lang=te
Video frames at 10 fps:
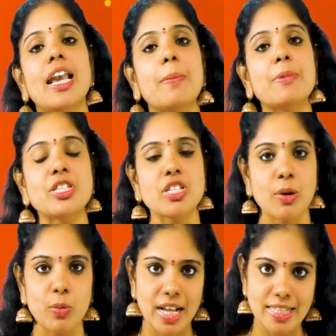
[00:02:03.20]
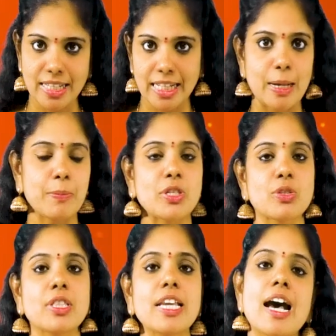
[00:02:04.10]
లభించే అవకాశం
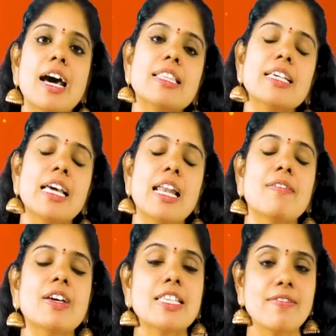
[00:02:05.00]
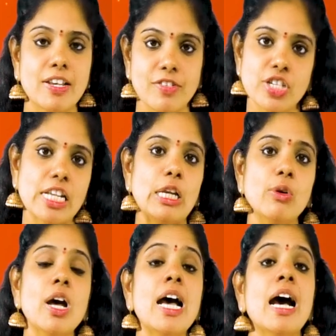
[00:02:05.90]
కనిపిస్తుంది ఆర్థిక లావాదేవీల విషయంలో
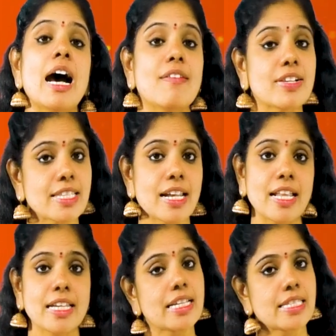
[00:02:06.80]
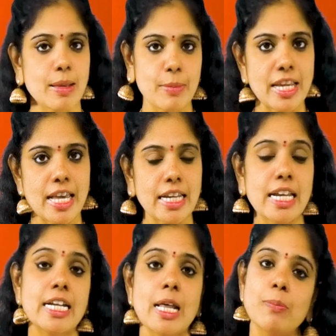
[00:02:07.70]
అవసరానికి
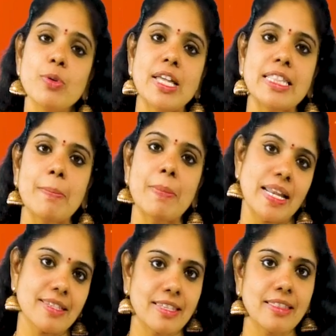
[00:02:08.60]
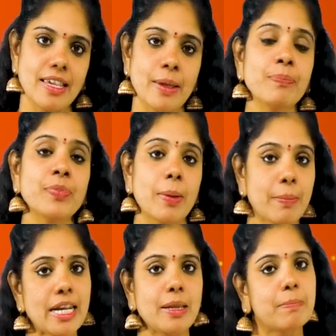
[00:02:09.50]
సమయానికి డబ్బు అందే పరిస్థితి
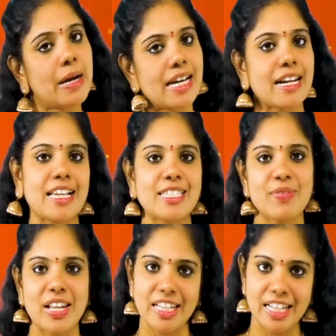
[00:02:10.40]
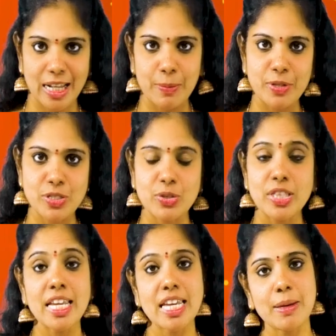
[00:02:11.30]
మరి మకర రాశి వారికి
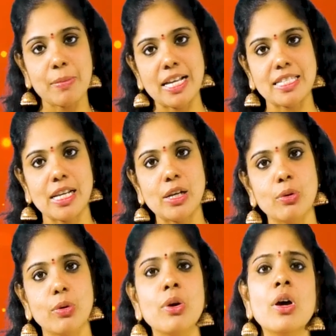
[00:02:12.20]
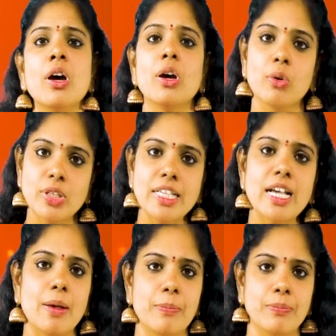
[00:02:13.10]
కనిపిస్తుంది ఈ మాసంలో
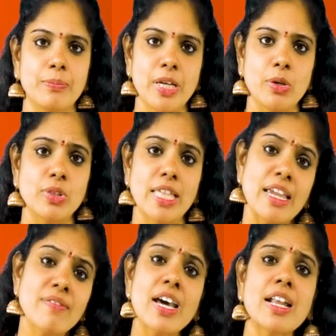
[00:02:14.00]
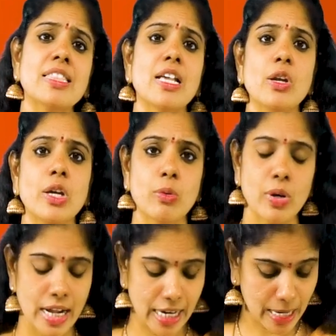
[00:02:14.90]
కొద్దిగా మీరు దైవారాధనలు
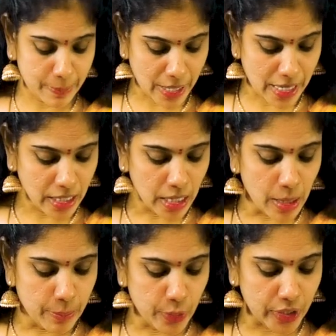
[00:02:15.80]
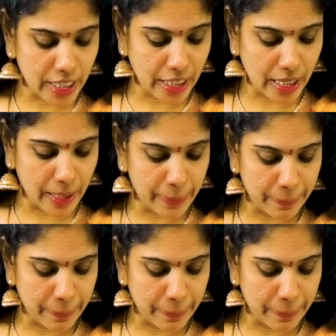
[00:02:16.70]
ఎక్కువగా గడపాలి ముఖ్యంగా